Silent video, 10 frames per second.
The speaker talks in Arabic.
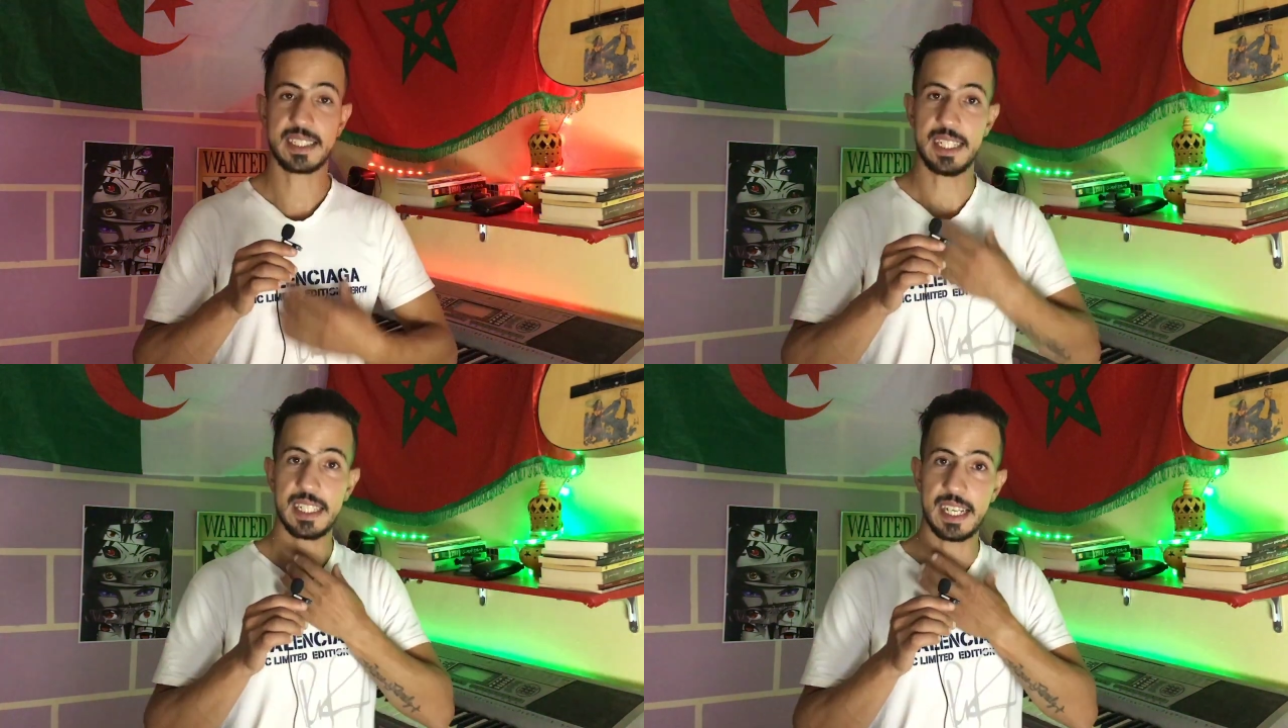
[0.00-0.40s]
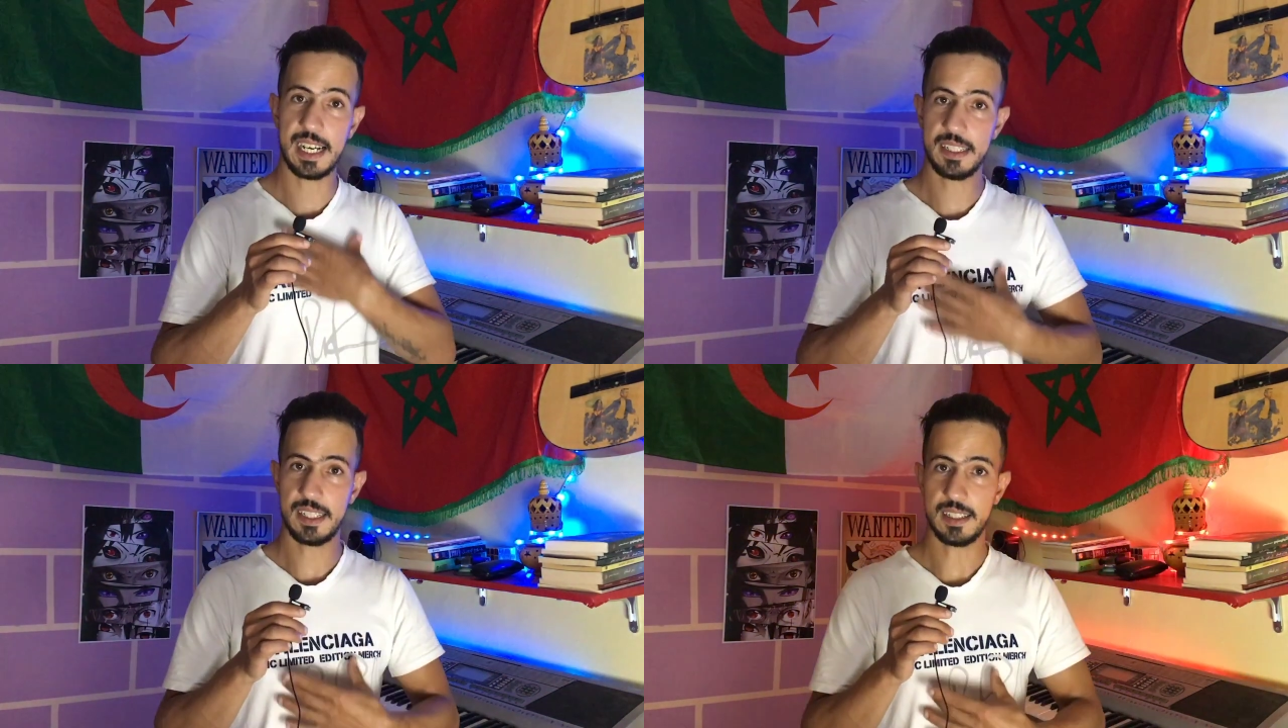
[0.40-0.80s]

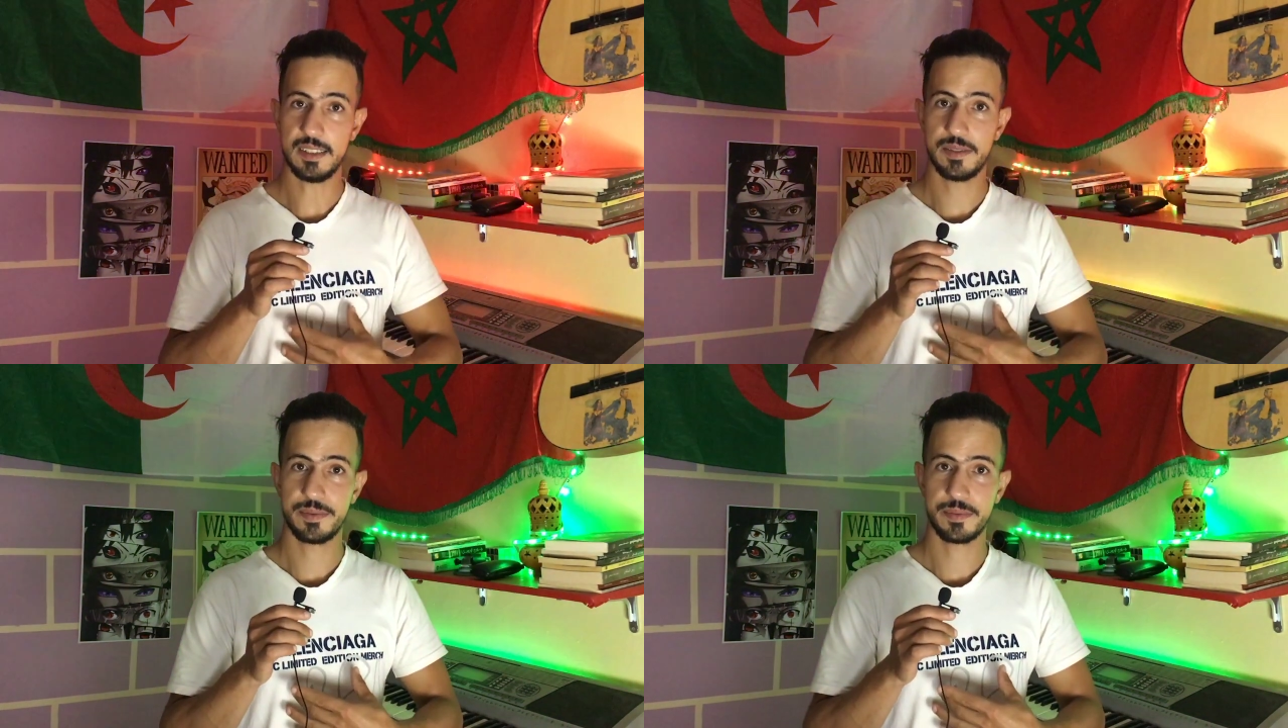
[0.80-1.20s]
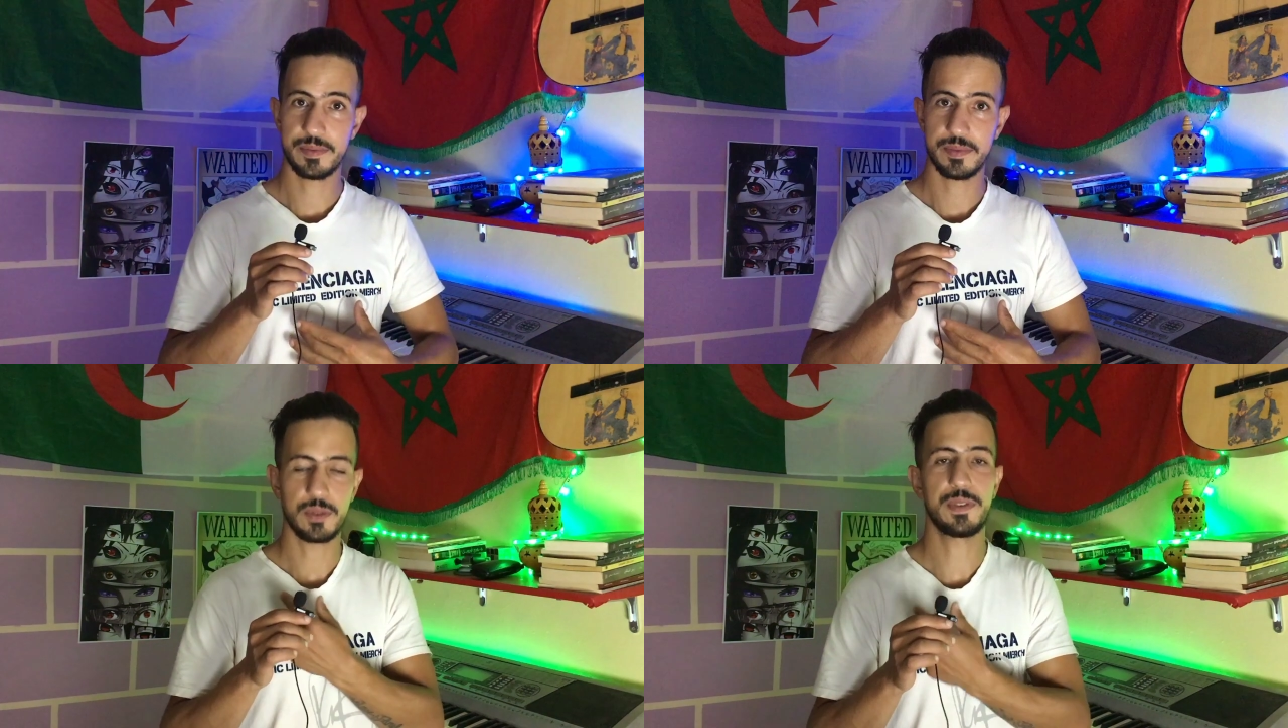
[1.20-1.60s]
تعلقها هنايا
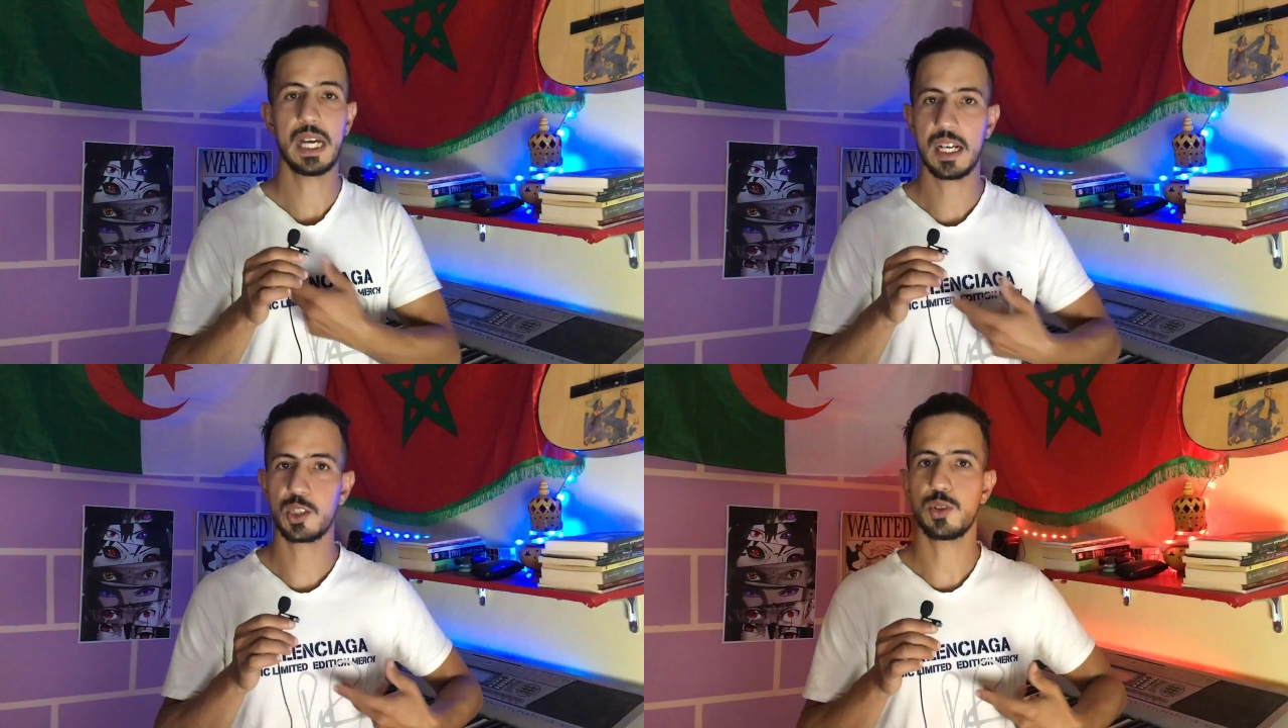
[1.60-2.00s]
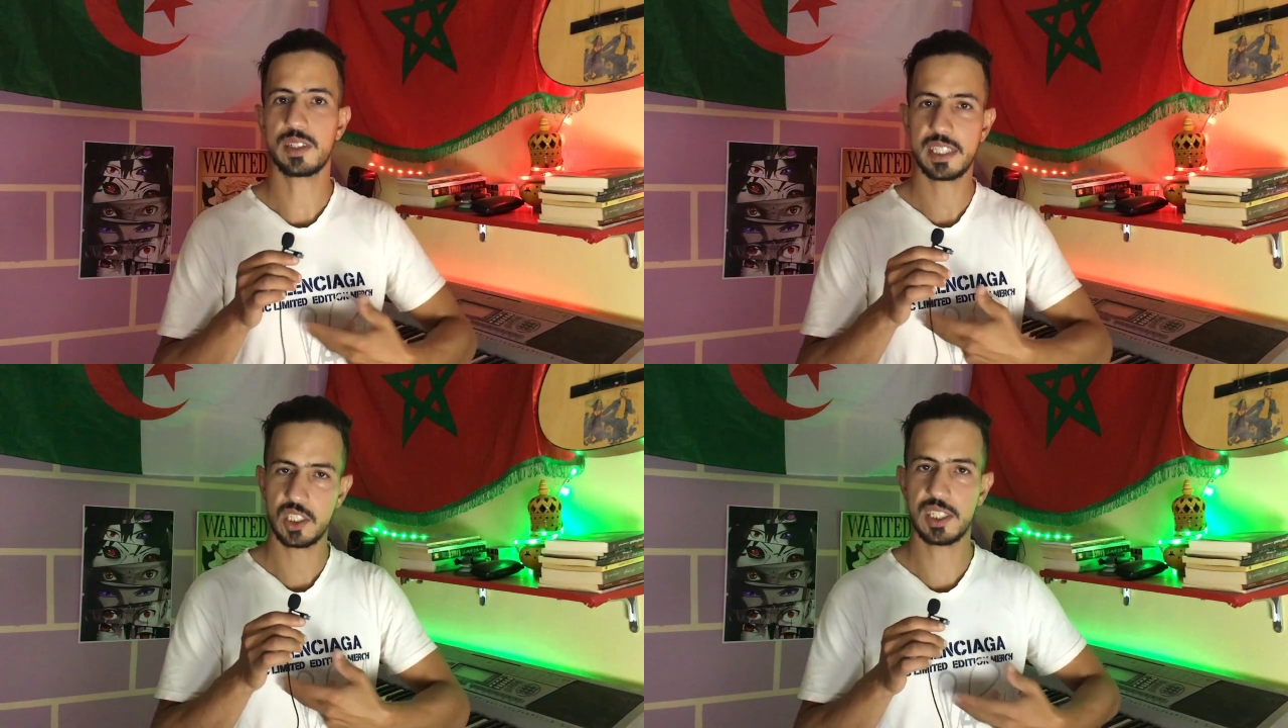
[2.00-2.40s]
فيها
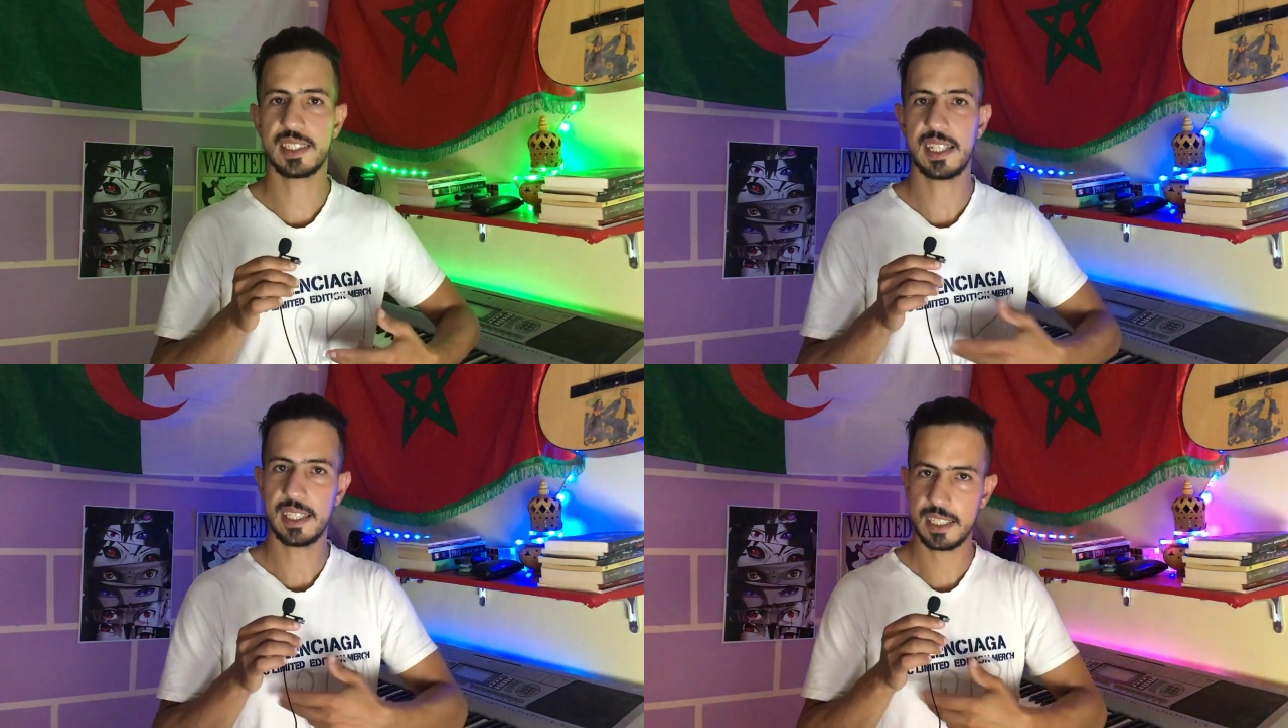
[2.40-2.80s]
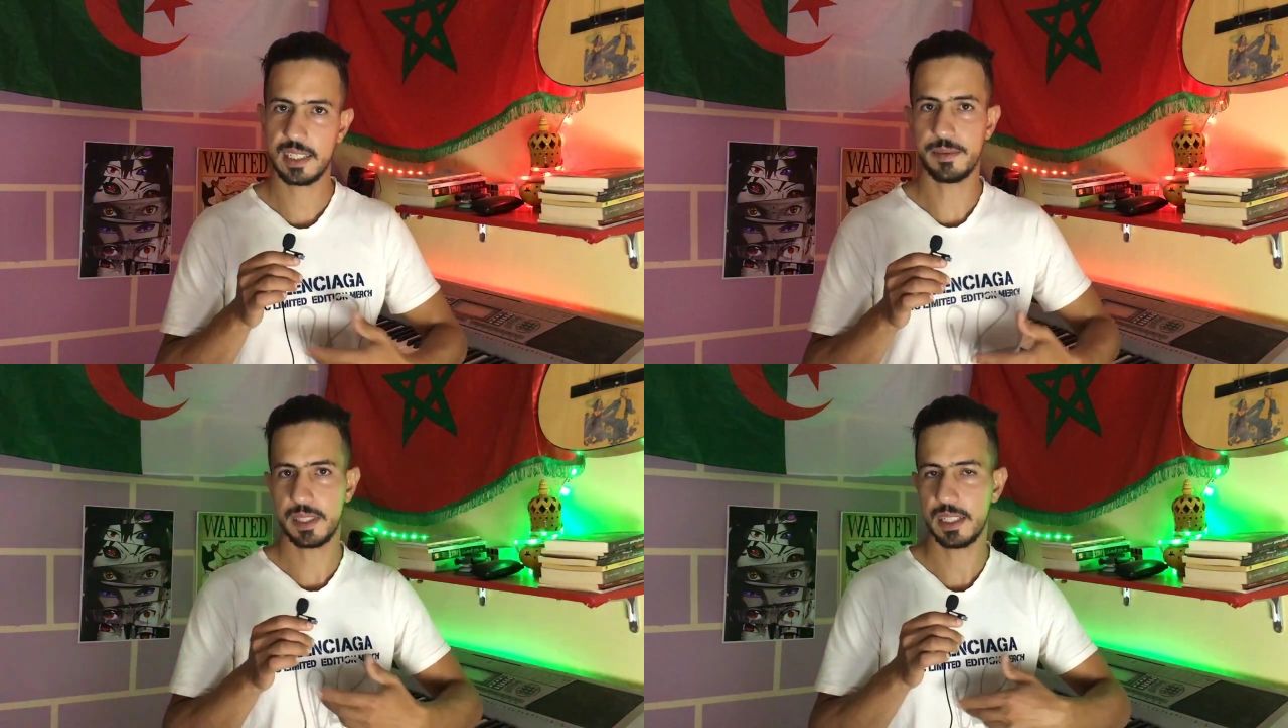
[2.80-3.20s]
شرطي
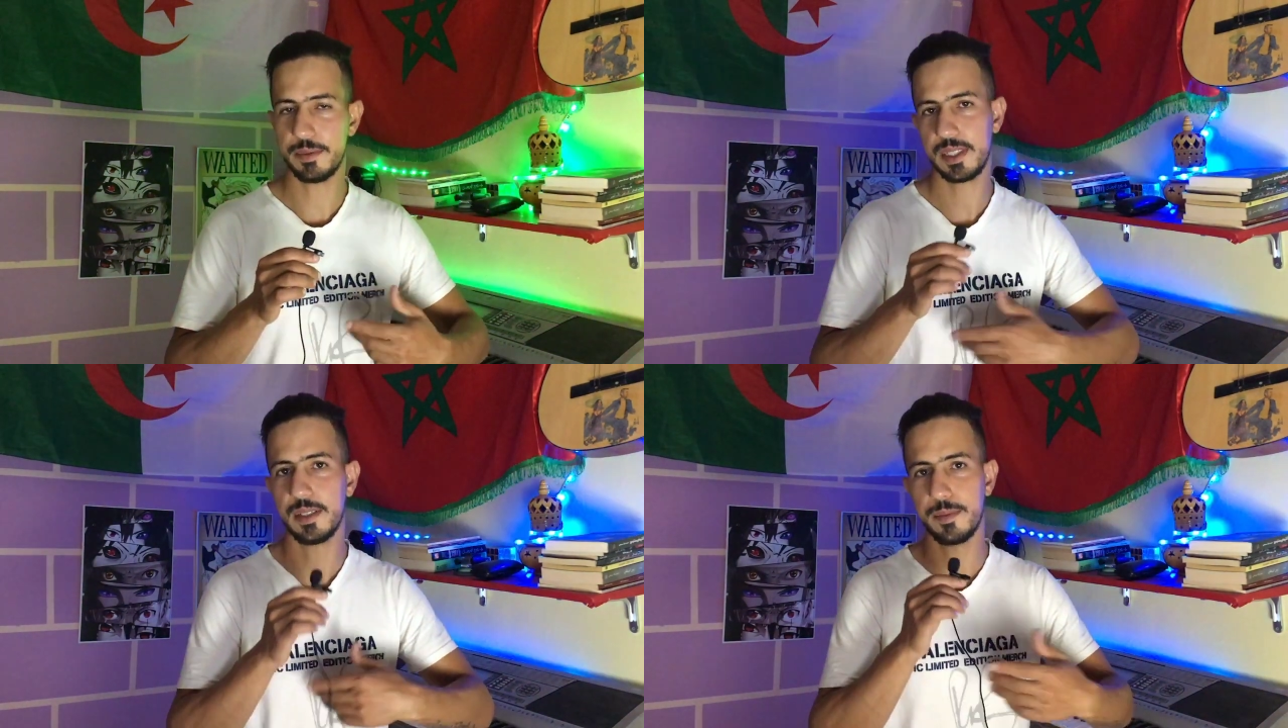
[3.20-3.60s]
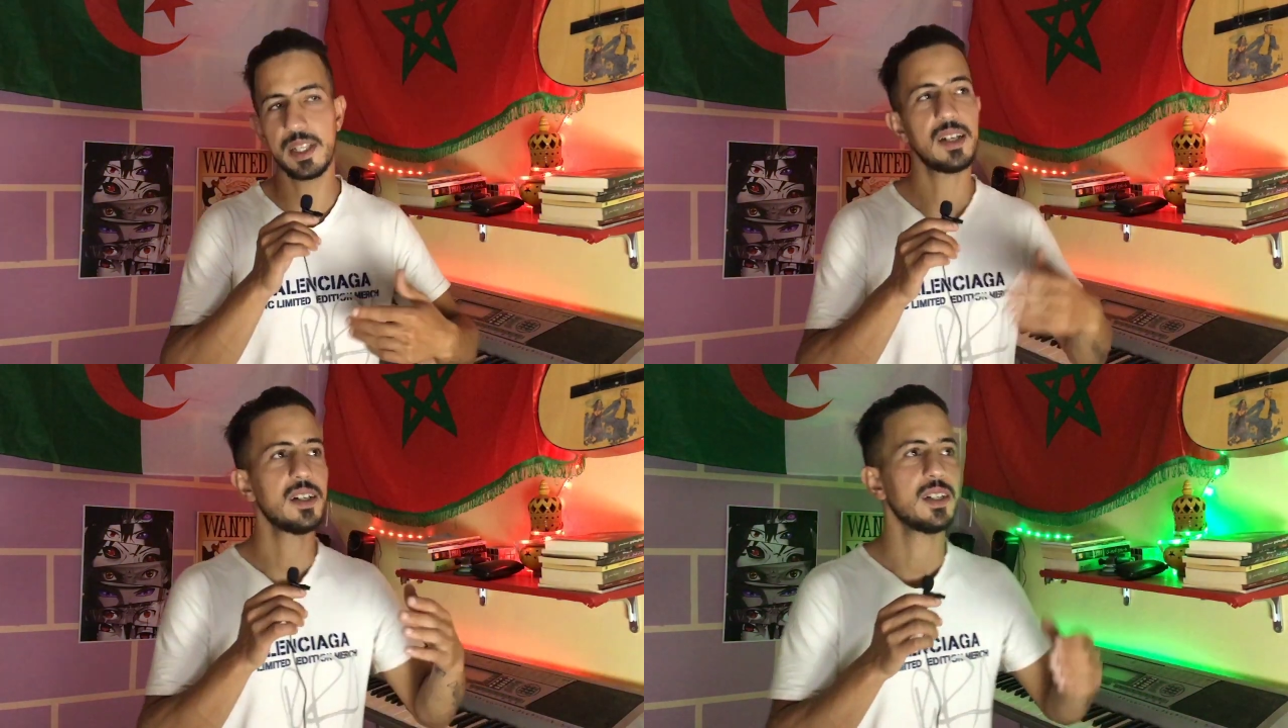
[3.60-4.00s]
جزائري منا منا منا